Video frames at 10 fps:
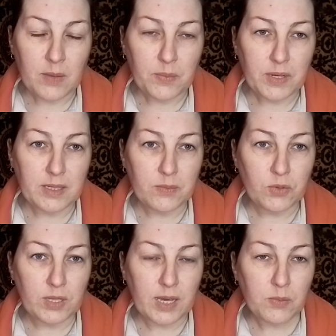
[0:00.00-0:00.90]

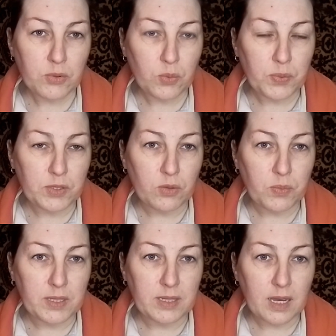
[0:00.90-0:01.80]
Поэтому я буду
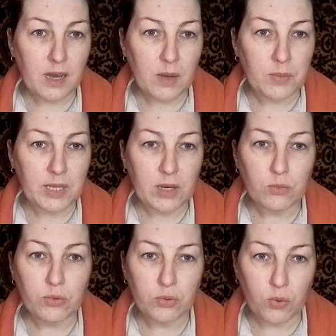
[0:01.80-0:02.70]
поступать так, как мне
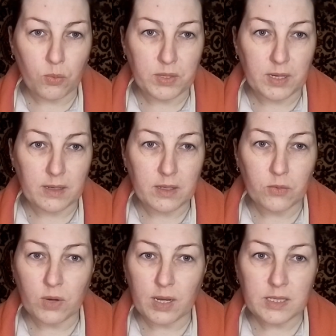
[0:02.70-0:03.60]
удобно, и
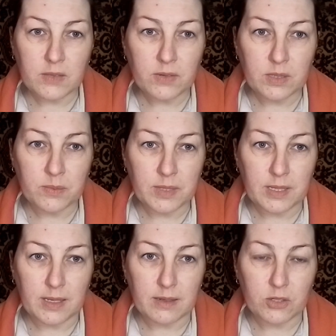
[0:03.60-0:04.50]
указывать
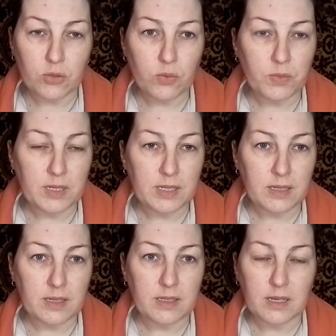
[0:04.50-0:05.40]
мне, что мне
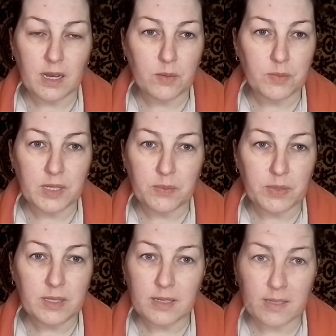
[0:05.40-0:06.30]
делать и как мне
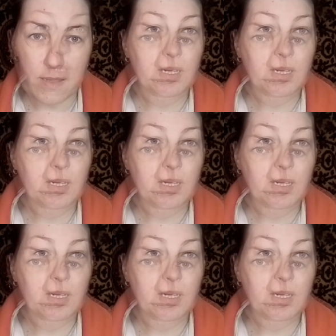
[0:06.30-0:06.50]
быть. Что ну, надо.